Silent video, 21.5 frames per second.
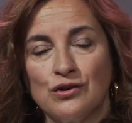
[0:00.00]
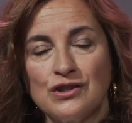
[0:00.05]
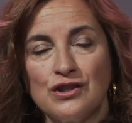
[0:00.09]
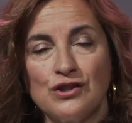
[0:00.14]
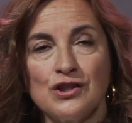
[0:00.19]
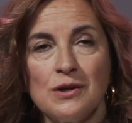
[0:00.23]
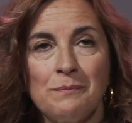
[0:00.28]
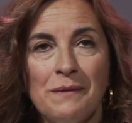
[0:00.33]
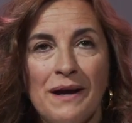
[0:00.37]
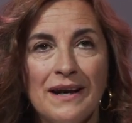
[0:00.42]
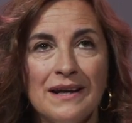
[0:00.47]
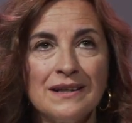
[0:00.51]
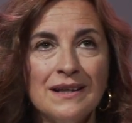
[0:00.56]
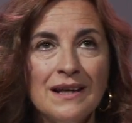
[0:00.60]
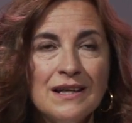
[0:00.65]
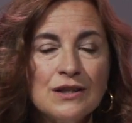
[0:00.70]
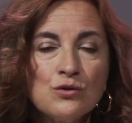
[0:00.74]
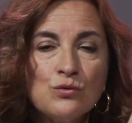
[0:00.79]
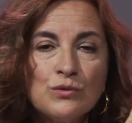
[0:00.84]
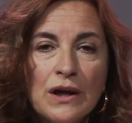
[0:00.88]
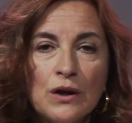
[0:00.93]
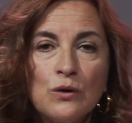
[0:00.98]
Si os
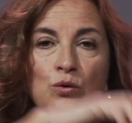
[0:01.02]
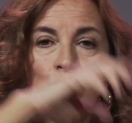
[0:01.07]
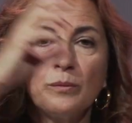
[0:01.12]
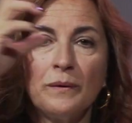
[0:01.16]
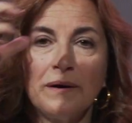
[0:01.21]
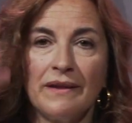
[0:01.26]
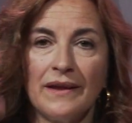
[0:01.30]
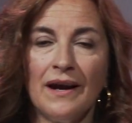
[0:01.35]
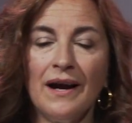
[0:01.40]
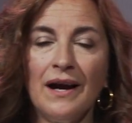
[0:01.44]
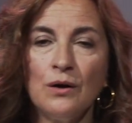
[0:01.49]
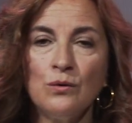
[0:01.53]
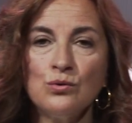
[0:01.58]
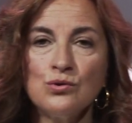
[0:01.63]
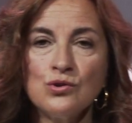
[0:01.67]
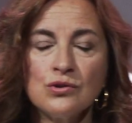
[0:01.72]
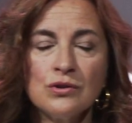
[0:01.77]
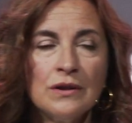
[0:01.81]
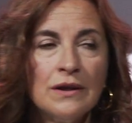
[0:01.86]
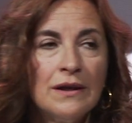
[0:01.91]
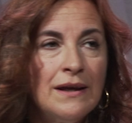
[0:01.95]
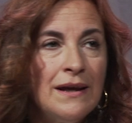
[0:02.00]
imagináis una curva de Gauss,